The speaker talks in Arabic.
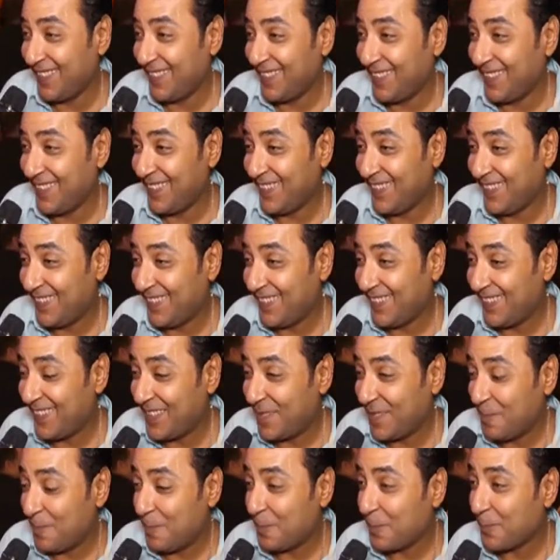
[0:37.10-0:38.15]
شفت
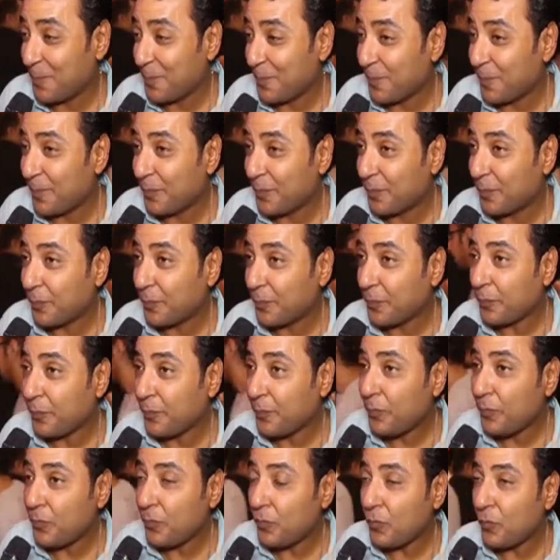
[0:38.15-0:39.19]
دعدوش ازاي اول
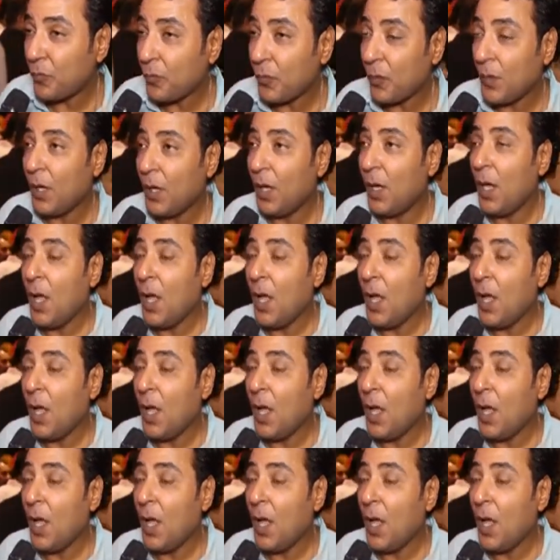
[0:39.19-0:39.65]
ما اتعرض